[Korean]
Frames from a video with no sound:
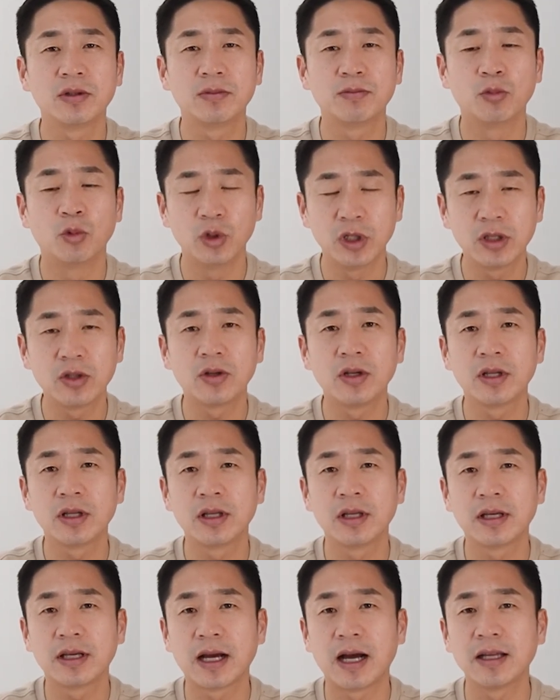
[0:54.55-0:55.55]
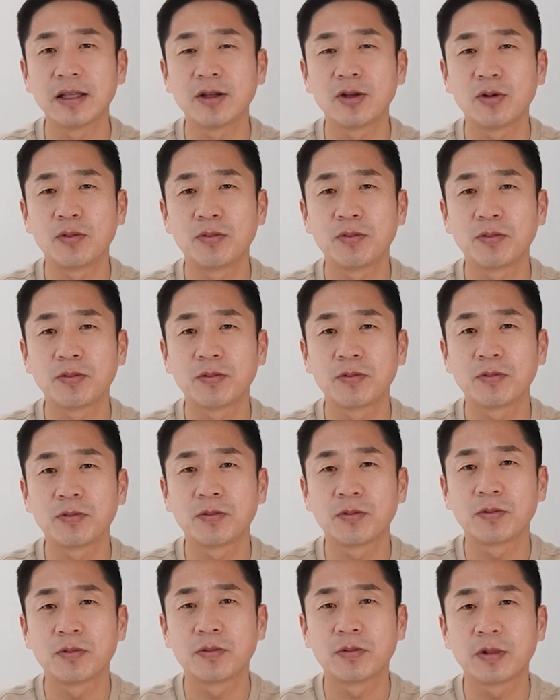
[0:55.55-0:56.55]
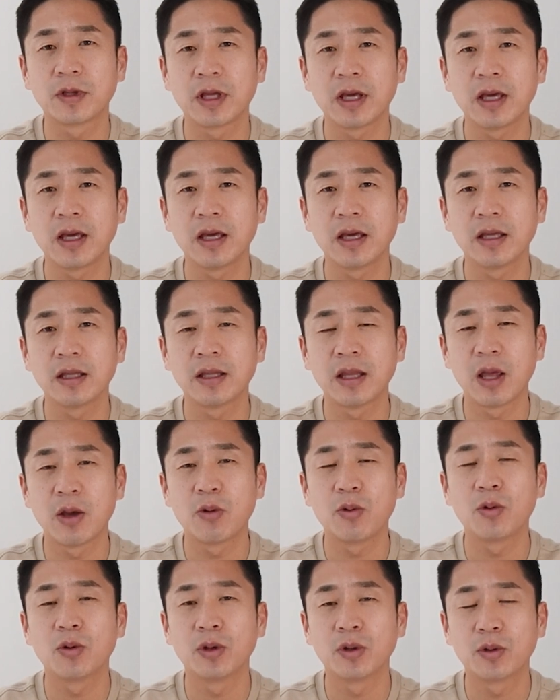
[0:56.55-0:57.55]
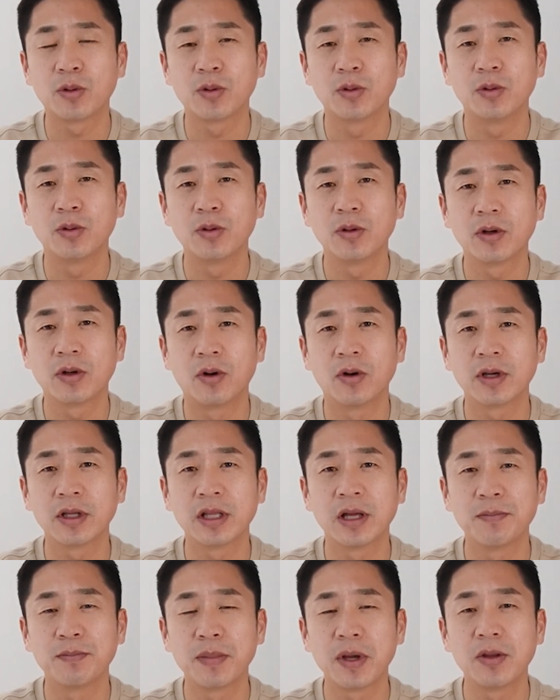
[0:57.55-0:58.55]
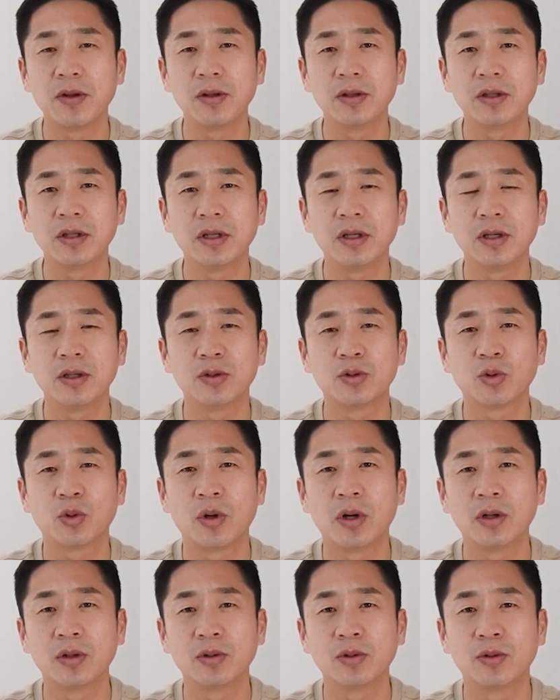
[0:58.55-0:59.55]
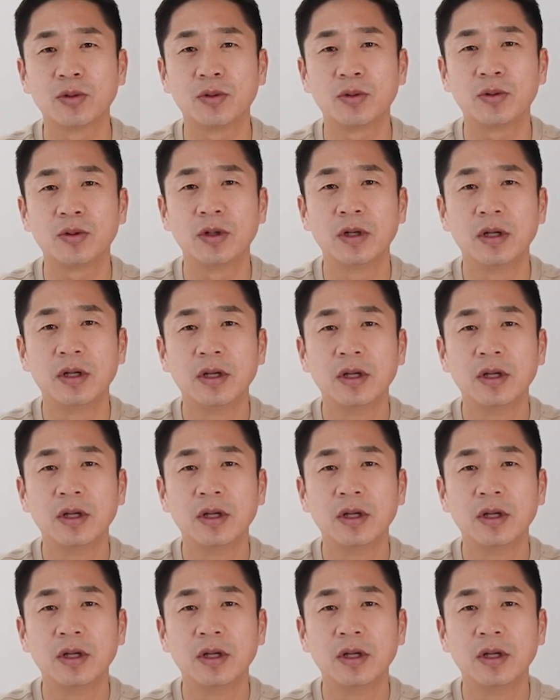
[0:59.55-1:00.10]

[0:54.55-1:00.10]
모니터링이 까다롭게 되고 있고, 거기에 대한 페널티 조항도